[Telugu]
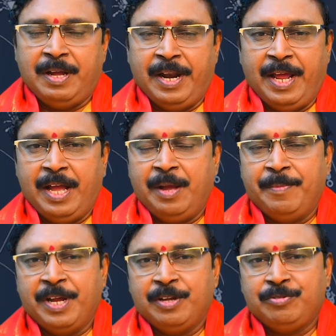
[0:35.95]

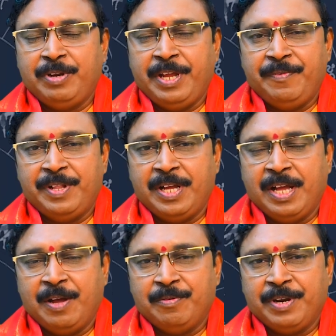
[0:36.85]
గ్రహగమన గతులు ఏ
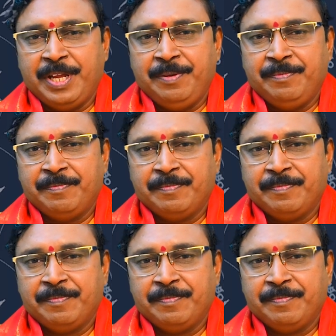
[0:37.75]
విధంగా ఉన్నాయి